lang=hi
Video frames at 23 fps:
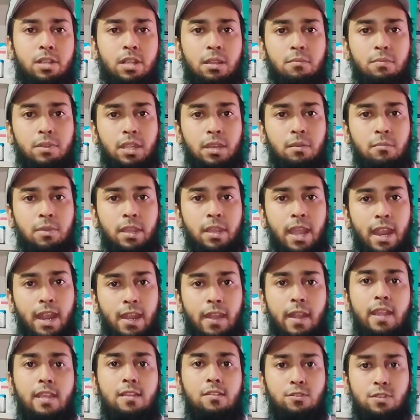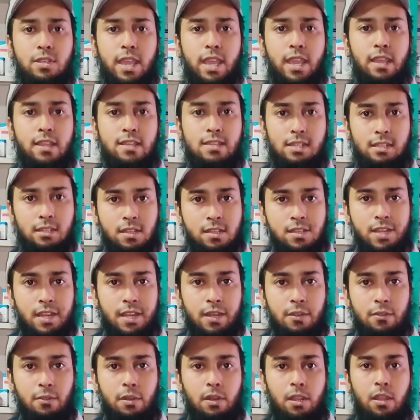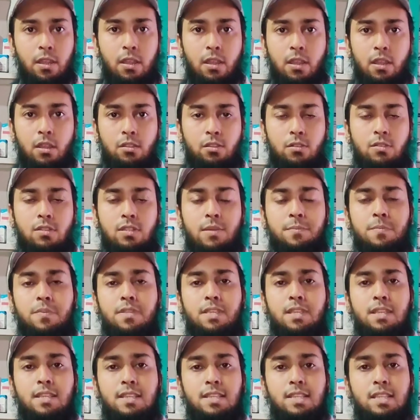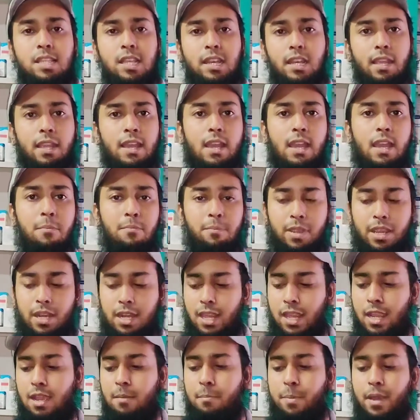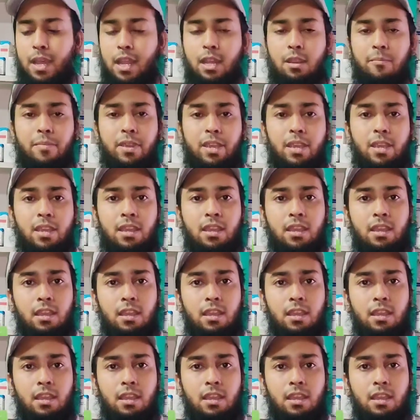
मतलब दिन में हेटिक हो जाएगा ज्यादा शेड्यूल तो सबसे इजी तरीका है पीने के पानी में